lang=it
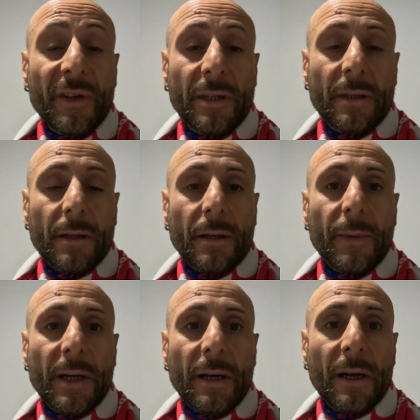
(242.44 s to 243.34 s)
fit,
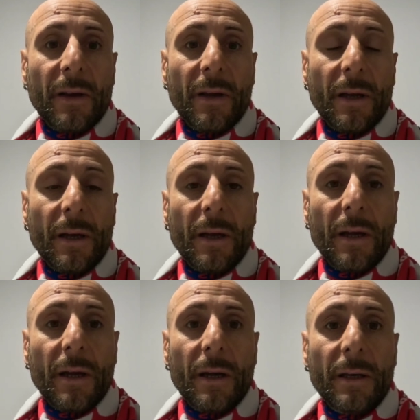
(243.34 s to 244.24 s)

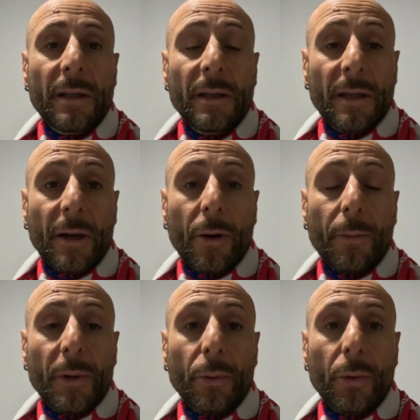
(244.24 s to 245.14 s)
rimanga eh, integro
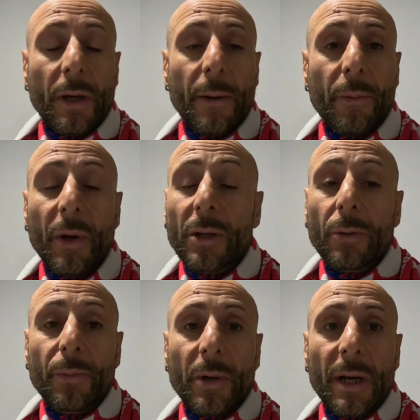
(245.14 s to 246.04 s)
per tutto il
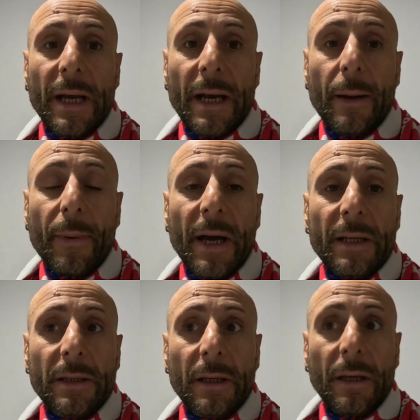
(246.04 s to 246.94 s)
campionato, per larga
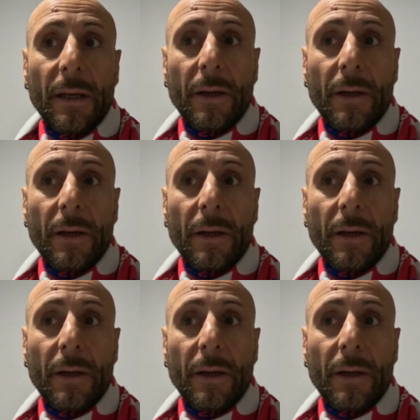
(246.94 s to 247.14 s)
parte.